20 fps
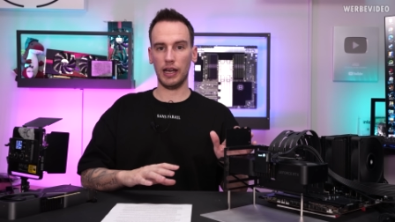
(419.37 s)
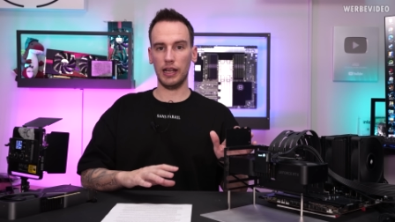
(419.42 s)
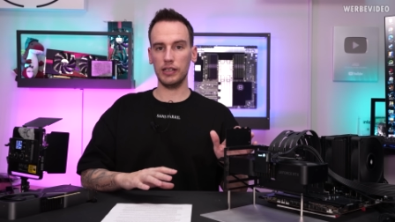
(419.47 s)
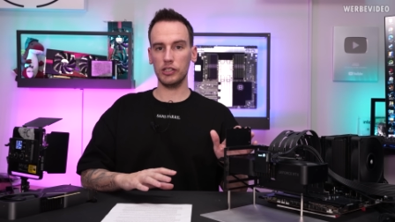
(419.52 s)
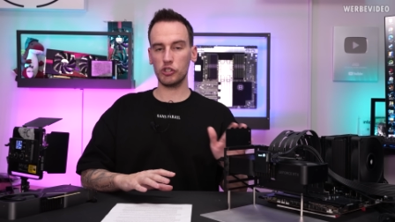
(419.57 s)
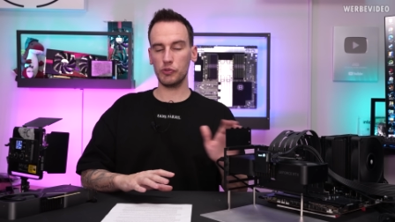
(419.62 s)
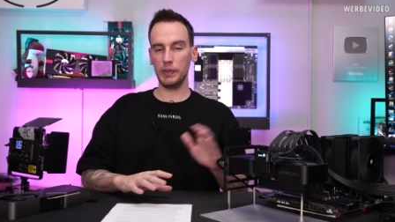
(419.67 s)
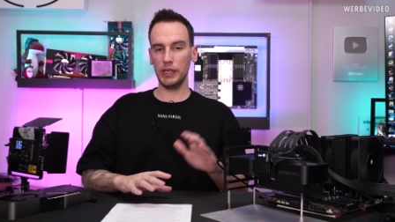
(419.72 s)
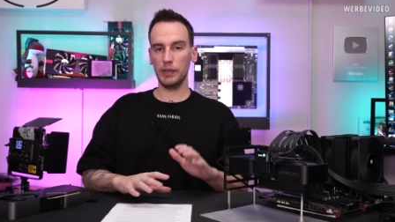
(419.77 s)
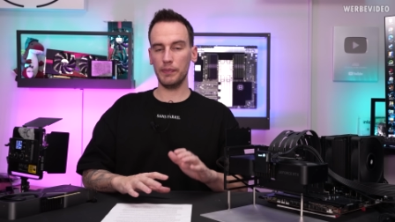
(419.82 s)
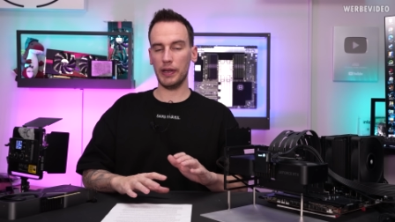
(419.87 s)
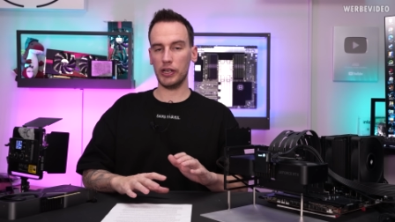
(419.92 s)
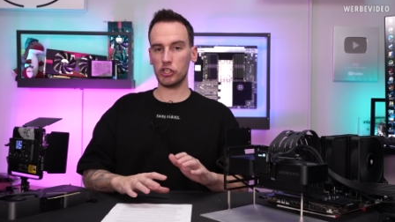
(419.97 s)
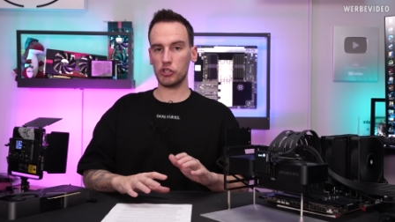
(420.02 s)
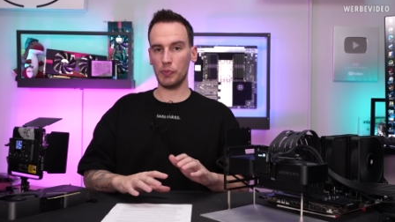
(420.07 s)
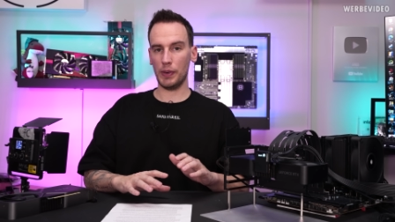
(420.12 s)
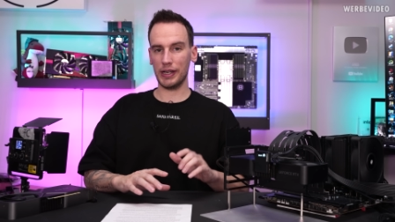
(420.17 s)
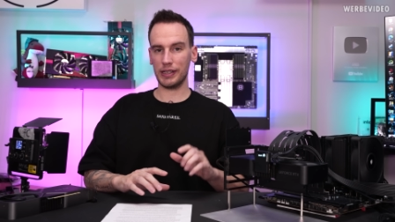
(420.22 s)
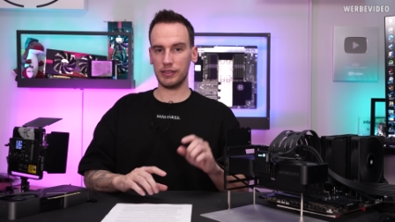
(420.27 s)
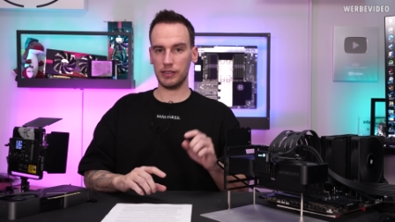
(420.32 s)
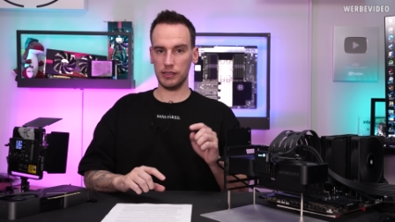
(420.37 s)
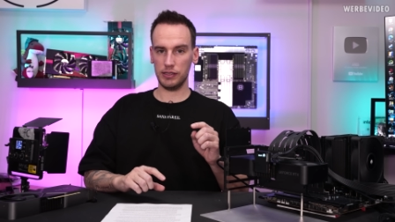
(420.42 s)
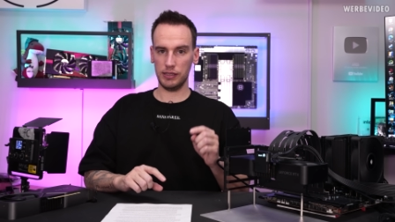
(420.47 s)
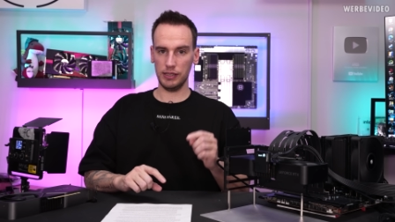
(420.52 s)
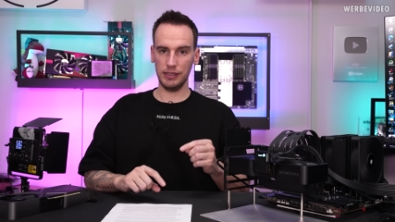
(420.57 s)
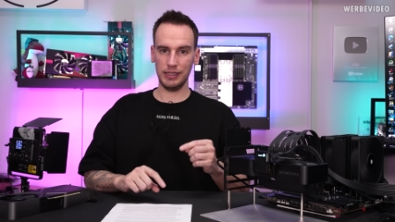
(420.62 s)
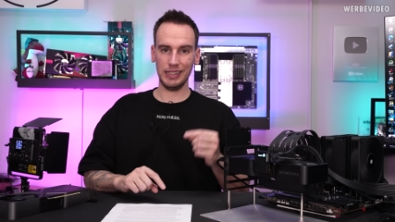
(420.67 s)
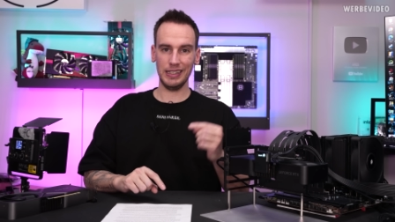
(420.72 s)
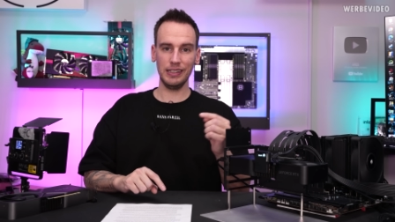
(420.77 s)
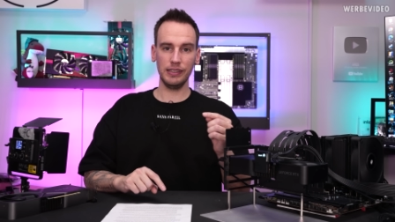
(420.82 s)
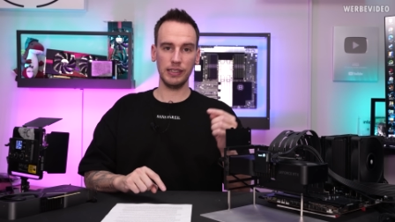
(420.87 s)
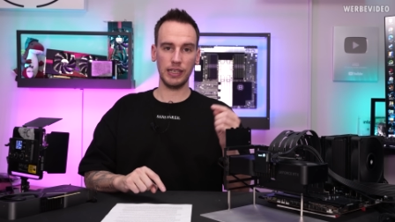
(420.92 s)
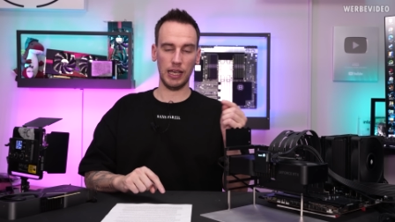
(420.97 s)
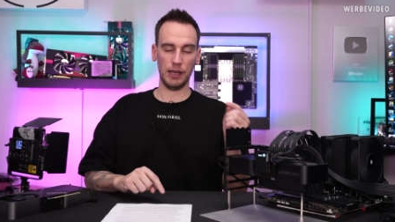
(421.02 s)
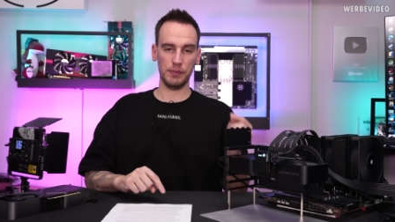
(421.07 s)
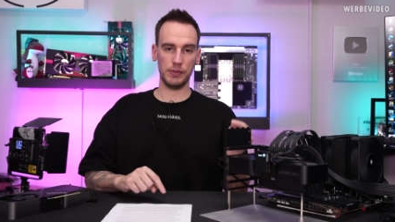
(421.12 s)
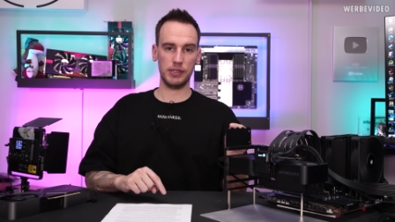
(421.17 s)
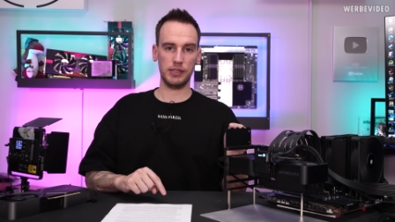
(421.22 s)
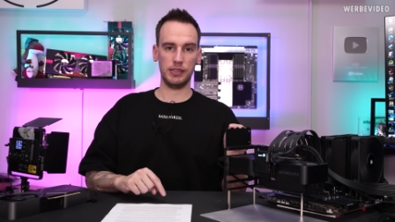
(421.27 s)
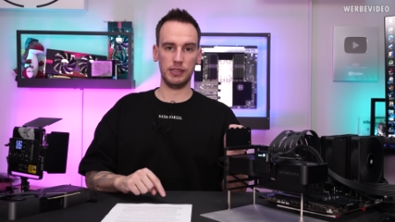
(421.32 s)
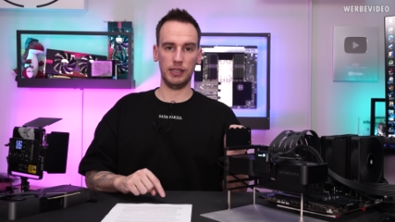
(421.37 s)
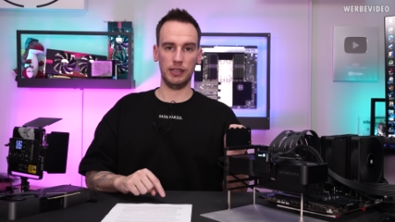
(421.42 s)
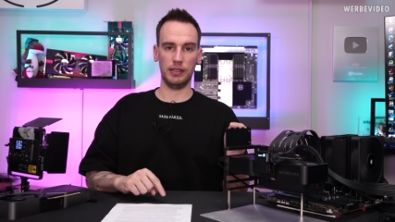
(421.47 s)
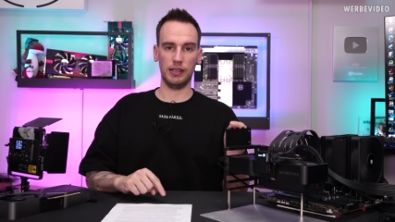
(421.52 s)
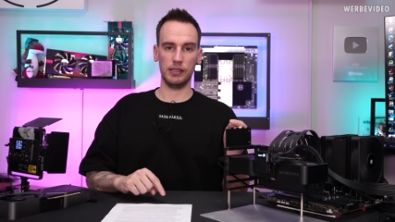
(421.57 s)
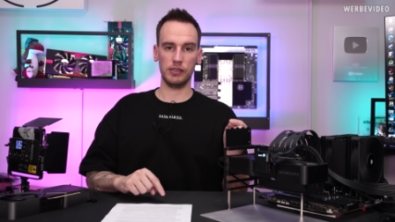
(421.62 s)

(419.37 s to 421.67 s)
alle Spiele-Benchmarks sind Ingame-Szenen.